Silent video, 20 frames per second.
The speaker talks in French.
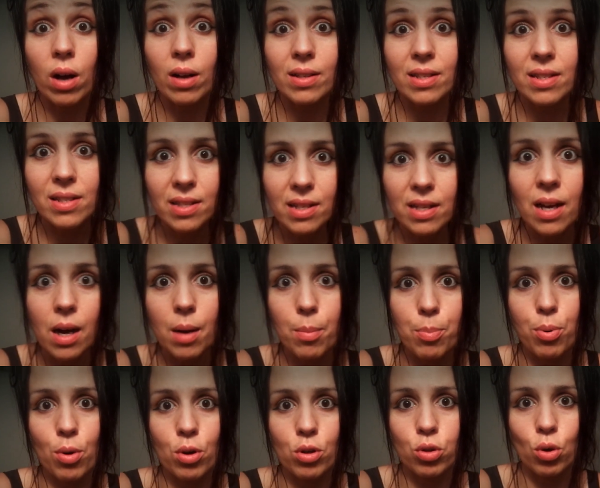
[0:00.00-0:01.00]
c'est
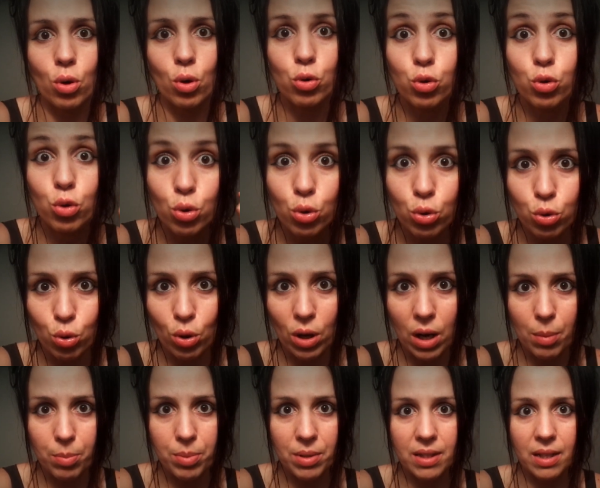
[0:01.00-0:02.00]
important de te
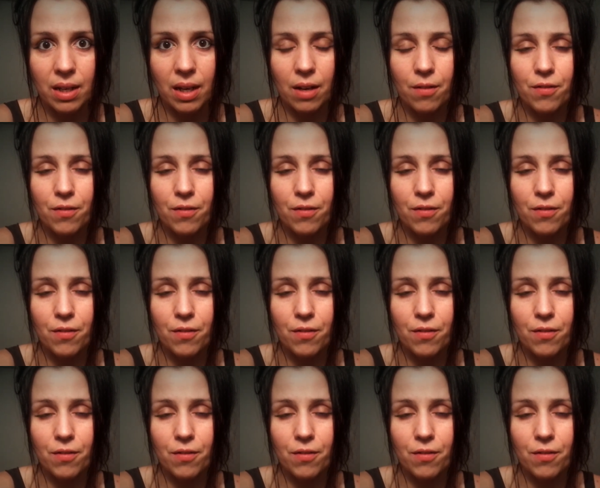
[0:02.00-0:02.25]
rappeler tes rêves.